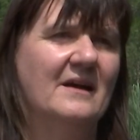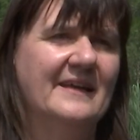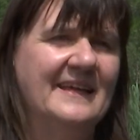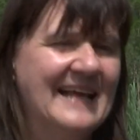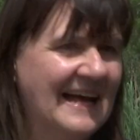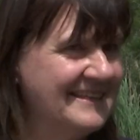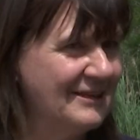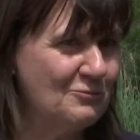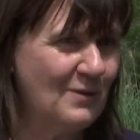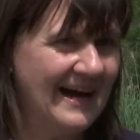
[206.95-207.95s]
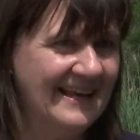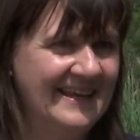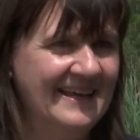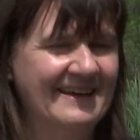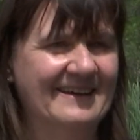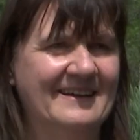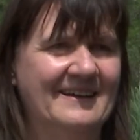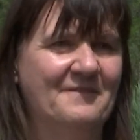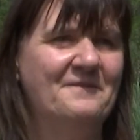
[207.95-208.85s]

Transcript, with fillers: I dati attuali uh,